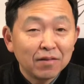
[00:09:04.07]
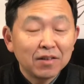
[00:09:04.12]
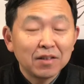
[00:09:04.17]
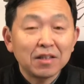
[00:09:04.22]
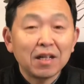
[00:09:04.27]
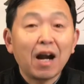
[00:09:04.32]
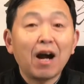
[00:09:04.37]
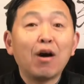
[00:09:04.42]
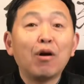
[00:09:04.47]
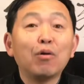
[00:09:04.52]

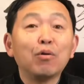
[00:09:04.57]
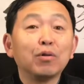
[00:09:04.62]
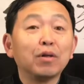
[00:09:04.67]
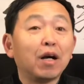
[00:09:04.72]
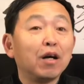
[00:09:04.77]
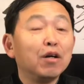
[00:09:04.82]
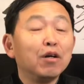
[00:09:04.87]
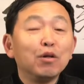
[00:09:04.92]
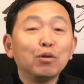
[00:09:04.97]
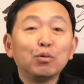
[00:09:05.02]
然后
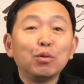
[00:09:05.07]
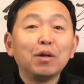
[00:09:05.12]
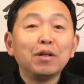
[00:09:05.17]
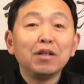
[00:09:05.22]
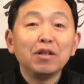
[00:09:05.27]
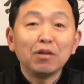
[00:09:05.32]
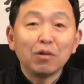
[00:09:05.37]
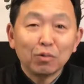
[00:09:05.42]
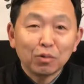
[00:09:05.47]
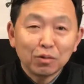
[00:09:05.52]
呢对
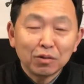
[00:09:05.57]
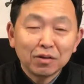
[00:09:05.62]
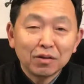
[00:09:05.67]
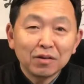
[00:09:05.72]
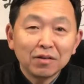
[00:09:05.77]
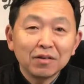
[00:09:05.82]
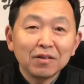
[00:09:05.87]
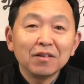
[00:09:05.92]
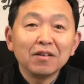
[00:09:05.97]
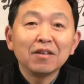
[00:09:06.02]
你有
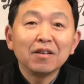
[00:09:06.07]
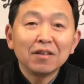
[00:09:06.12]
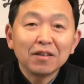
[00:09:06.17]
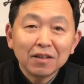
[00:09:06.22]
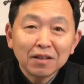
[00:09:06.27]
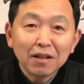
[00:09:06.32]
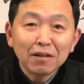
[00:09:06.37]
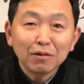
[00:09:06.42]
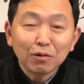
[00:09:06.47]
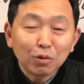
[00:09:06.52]

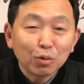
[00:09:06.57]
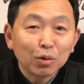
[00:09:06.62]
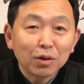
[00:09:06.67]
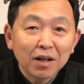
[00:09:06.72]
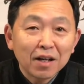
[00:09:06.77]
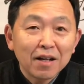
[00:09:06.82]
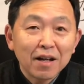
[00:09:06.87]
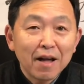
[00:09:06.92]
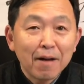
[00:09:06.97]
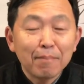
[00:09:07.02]
更多
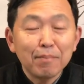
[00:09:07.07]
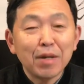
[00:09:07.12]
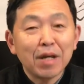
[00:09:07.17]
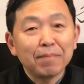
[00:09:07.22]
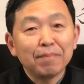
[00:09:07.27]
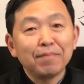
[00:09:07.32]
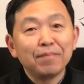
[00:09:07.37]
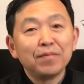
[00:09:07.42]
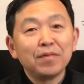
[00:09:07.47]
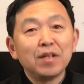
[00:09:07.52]
的怜悯，
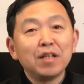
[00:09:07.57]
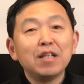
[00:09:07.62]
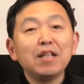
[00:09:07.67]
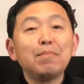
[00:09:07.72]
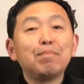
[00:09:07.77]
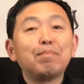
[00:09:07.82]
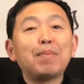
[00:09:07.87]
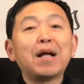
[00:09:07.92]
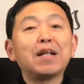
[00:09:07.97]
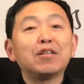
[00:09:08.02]
一
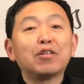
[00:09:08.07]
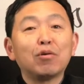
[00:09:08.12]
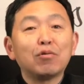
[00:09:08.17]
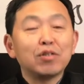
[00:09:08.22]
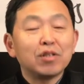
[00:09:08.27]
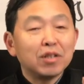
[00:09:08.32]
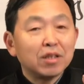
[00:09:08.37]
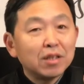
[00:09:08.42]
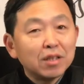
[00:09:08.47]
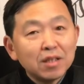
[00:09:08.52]
般都
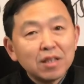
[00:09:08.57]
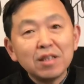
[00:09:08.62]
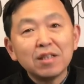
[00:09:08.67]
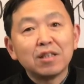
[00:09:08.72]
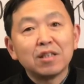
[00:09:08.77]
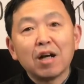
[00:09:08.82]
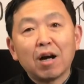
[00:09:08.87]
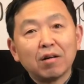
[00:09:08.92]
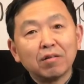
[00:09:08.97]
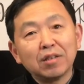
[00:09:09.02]
是一
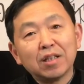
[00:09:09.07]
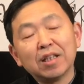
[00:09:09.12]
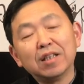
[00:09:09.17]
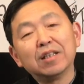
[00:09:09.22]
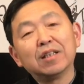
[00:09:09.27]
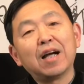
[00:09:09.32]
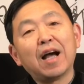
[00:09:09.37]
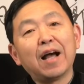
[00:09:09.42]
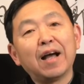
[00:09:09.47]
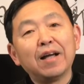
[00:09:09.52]
脚踢
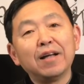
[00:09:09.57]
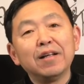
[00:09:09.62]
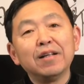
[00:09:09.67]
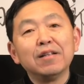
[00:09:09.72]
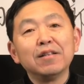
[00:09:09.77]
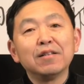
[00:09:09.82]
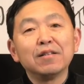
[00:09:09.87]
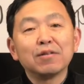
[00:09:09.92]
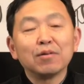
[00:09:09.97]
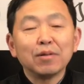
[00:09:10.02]
开。
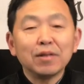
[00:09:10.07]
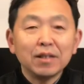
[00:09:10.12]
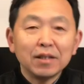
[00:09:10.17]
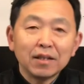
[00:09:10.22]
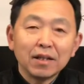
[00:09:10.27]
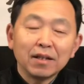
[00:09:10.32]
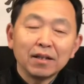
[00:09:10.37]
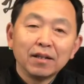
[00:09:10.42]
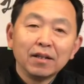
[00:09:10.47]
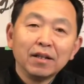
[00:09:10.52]
所以
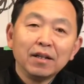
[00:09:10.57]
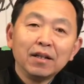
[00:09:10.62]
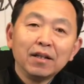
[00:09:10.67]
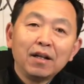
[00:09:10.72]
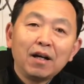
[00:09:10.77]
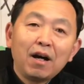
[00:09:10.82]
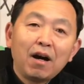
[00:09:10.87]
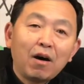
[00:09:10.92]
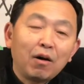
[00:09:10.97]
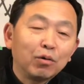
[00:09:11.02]
呢，
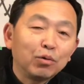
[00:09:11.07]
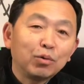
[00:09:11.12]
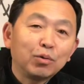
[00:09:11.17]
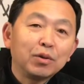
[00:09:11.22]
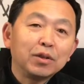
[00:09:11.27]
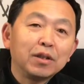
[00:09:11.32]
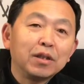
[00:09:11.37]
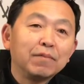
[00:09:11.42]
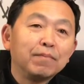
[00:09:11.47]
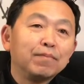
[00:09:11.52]
好
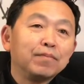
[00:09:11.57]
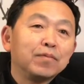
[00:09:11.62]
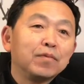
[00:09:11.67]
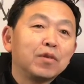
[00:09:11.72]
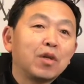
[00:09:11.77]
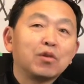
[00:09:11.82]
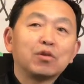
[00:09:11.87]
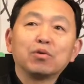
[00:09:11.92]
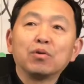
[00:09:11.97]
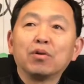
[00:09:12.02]
多人
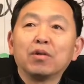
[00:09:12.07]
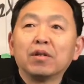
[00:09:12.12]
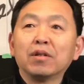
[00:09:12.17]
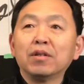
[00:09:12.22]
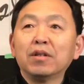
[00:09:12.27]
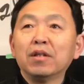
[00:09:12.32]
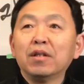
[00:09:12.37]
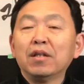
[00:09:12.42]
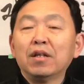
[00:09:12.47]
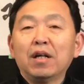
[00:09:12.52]
他说
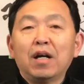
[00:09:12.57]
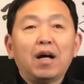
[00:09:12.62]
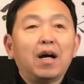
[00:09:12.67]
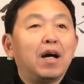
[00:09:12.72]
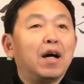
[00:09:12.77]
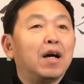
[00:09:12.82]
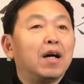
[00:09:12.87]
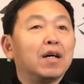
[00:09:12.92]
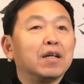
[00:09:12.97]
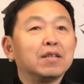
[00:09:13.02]

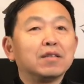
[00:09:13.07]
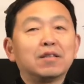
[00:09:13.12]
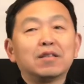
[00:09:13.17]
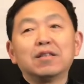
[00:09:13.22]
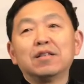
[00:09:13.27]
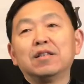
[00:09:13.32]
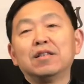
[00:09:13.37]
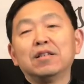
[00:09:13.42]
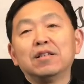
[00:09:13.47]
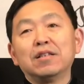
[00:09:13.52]
啊
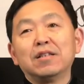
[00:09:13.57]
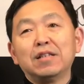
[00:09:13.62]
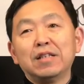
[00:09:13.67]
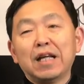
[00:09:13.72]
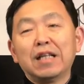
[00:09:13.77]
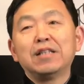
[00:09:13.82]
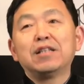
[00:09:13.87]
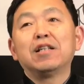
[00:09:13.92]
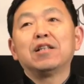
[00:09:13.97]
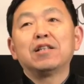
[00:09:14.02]
自己
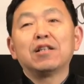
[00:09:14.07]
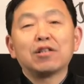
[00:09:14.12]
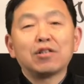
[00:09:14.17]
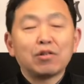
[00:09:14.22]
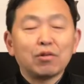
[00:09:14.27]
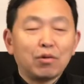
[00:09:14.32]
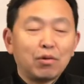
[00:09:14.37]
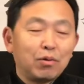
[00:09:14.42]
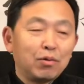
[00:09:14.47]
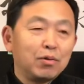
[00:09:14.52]
年轻的
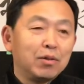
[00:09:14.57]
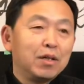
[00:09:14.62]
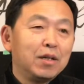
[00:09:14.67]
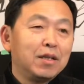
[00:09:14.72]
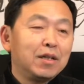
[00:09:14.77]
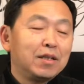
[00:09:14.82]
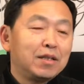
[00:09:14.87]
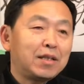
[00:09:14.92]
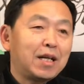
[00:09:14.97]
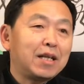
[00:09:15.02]
时候。
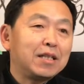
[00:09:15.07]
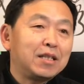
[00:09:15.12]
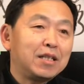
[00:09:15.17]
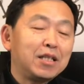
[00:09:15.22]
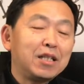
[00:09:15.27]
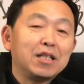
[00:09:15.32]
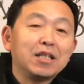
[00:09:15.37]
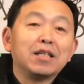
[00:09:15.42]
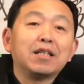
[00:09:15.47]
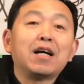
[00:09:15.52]
在
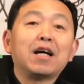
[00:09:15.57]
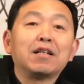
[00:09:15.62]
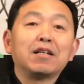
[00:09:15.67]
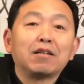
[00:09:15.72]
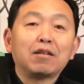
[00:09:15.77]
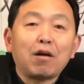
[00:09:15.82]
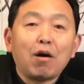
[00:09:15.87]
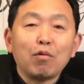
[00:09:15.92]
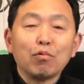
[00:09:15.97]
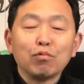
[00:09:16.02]
情感的
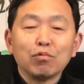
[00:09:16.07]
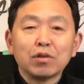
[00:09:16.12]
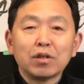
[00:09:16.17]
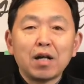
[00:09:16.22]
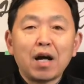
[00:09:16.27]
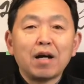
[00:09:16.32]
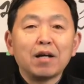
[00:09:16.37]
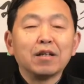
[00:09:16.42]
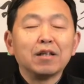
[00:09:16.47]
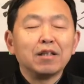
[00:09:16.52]
道路
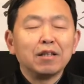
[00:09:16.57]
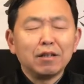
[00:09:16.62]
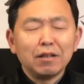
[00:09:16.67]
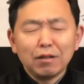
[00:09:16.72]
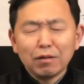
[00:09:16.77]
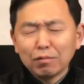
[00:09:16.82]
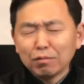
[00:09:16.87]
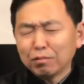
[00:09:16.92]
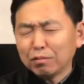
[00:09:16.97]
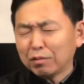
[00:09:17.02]
上
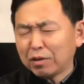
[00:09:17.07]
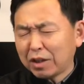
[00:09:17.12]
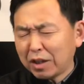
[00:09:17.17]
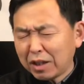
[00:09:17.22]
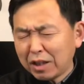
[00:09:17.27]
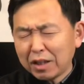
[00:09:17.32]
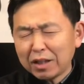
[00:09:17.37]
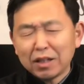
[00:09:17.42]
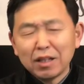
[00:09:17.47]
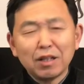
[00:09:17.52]
一路
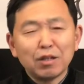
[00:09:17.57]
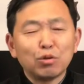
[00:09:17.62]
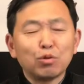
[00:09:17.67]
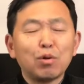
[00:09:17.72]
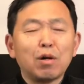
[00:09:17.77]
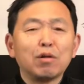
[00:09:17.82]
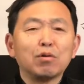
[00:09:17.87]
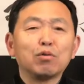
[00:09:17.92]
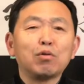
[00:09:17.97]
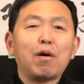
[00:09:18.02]
跌跌
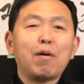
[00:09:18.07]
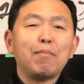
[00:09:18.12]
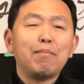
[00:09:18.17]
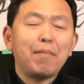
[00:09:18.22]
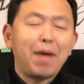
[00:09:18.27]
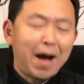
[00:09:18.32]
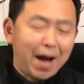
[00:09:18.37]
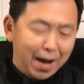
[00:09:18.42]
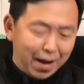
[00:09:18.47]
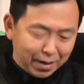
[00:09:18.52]
撞撞，
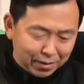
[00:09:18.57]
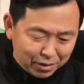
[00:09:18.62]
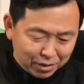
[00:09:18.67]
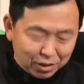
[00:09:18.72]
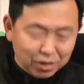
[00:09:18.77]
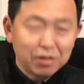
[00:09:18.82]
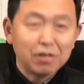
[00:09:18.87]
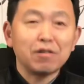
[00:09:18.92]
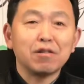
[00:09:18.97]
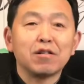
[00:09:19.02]
满
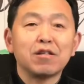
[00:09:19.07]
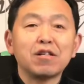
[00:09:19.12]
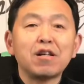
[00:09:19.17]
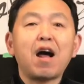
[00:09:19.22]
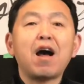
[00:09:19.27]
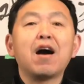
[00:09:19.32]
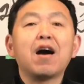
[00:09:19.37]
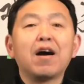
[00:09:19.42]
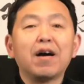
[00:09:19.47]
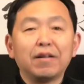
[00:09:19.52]
是
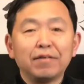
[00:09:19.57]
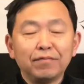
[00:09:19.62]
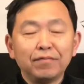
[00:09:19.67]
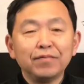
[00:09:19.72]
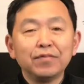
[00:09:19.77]
伤痕。